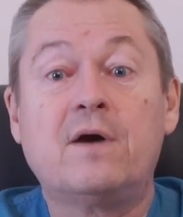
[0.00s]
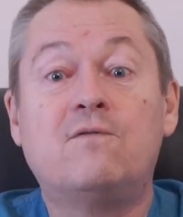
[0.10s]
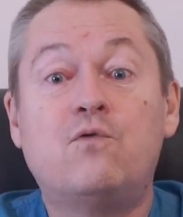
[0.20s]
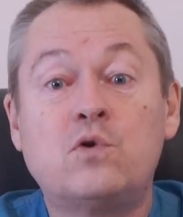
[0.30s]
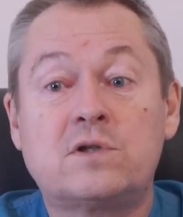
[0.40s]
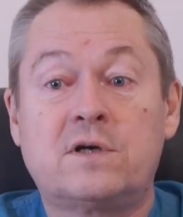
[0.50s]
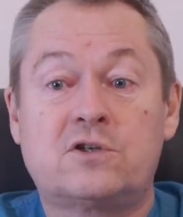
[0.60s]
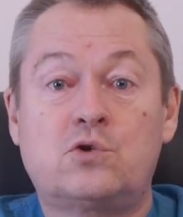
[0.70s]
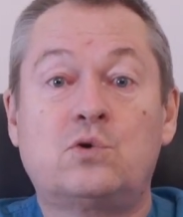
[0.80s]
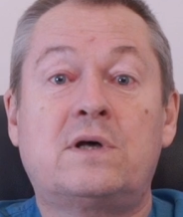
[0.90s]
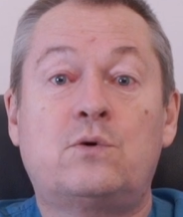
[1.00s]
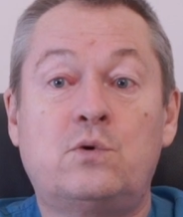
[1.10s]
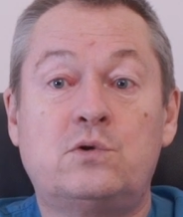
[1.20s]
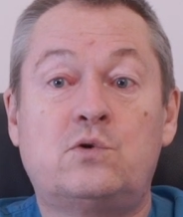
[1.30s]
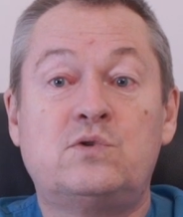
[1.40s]
Вот что
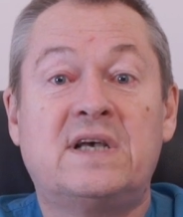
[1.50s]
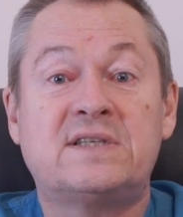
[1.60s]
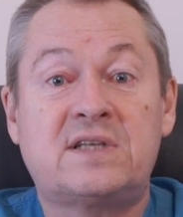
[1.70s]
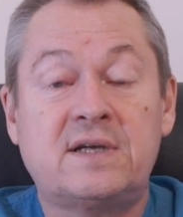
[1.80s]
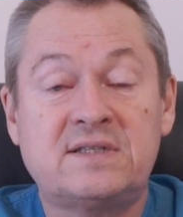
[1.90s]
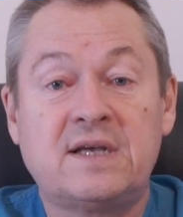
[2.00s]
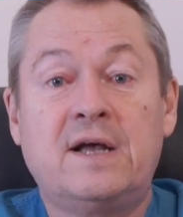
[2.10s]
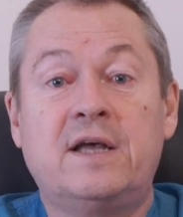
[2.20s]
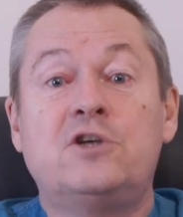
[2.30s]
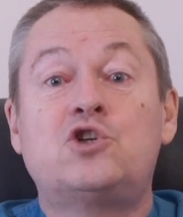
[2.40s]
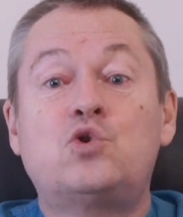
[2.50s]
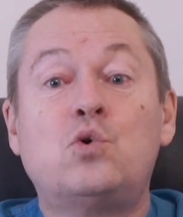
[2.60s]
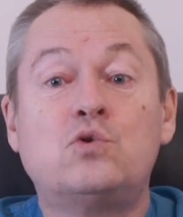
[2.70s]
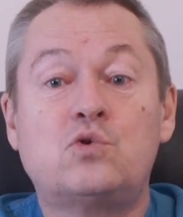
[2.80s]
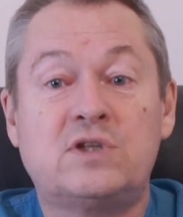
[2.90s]
такое, друзья, стресс и
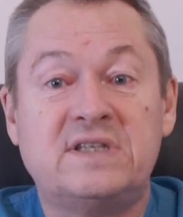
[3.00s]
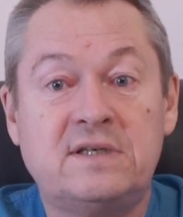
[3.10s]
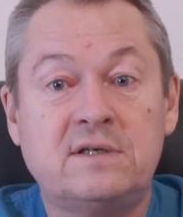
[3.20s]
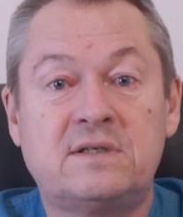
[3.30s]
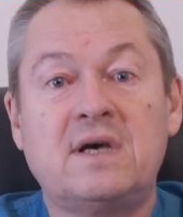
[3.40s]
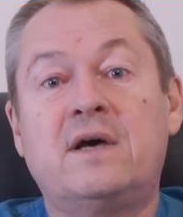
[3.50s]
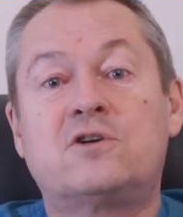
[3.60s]
что нужно делать,